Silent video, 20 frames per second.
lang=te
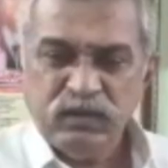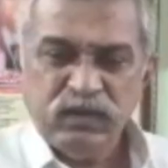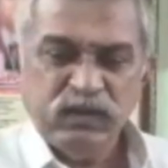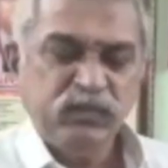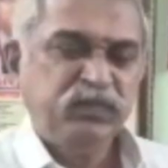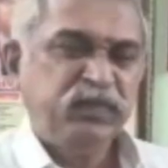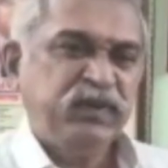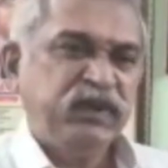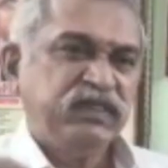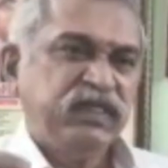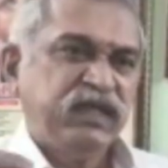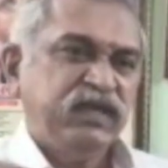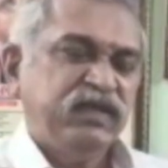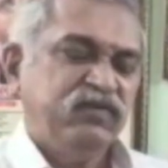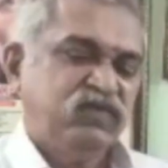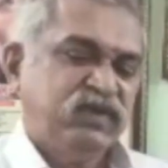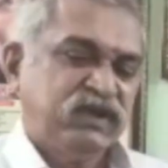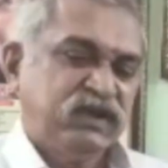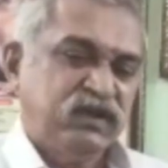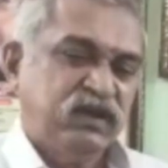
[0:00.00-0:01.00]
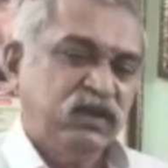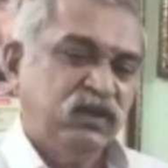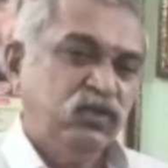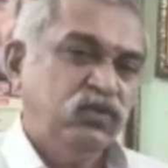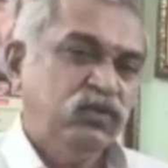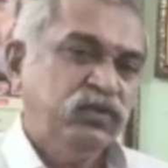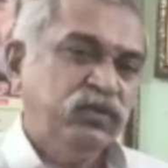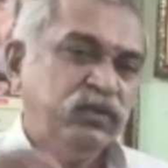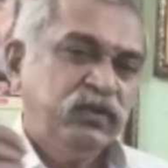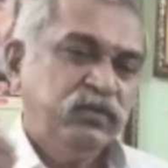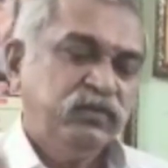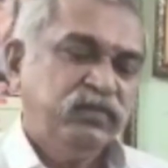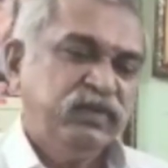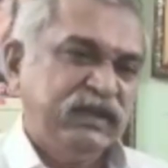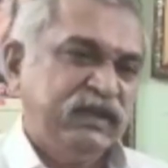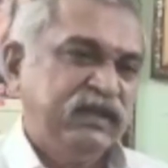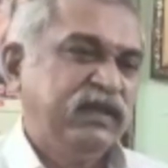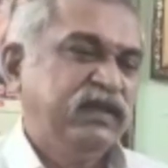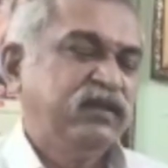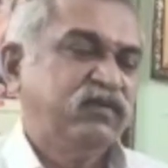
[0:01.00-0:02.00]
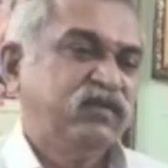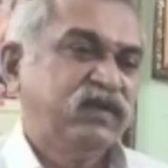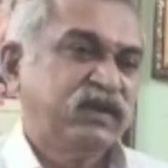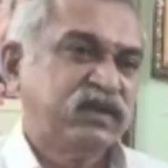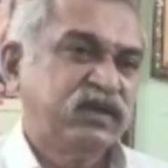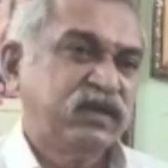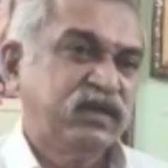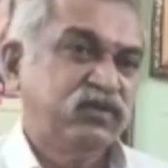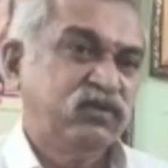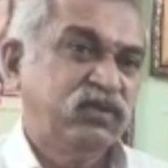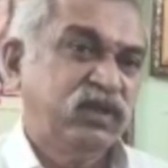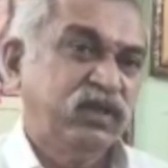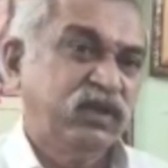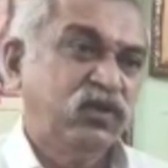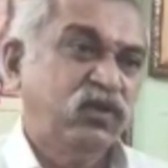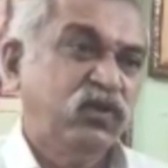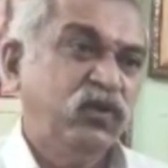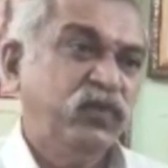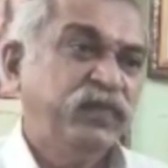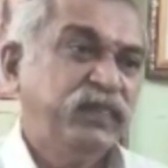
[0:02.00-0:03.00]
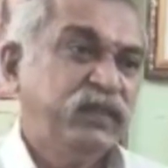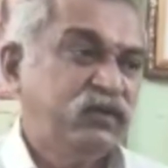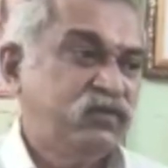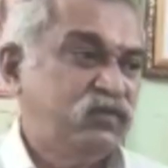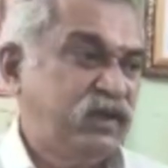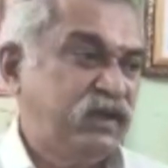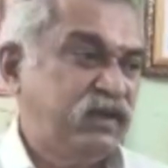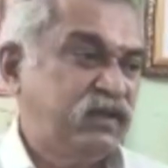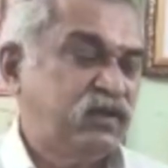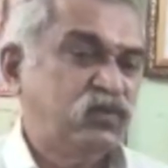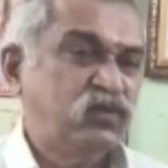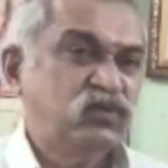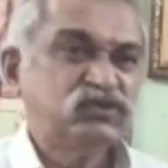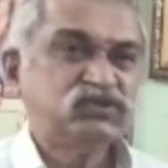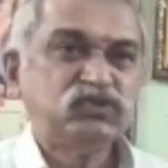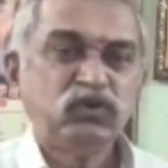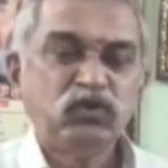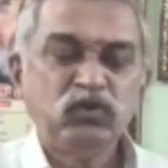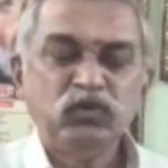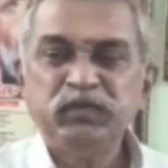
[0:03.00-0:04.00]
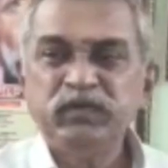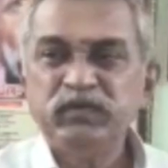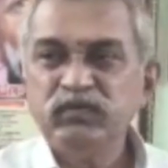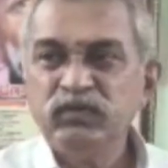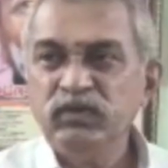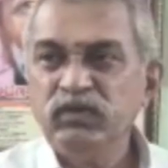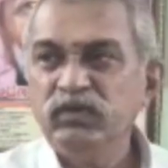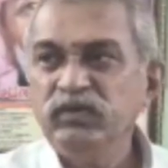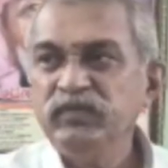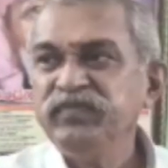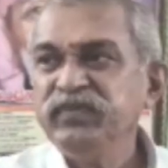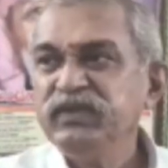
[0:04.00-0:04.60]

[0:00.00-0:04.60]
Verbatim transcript: అల్పాదాయ వర్గాలు బలహీన వర్గాలు ఉన్నారో వాళ్ళకి వస్తు రూపంలో